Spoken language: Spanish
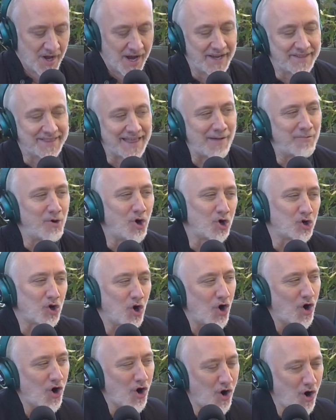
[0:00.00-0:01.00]
Estamos
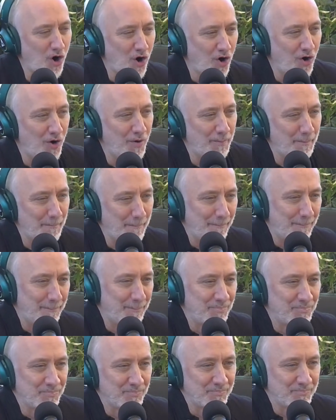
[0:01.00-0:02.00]

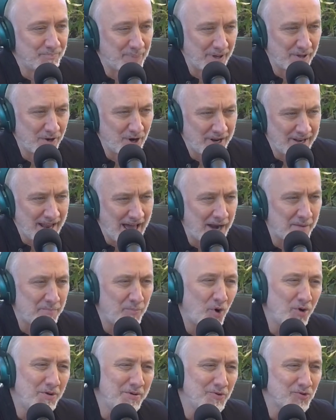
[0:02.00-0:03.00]
con Pedro Aznar.
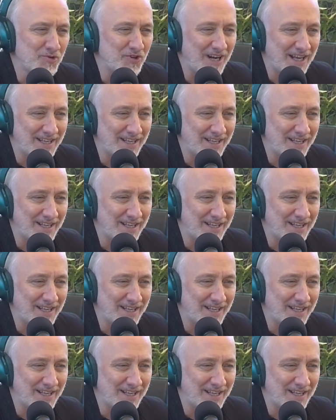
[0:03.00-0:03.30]
Volvimos a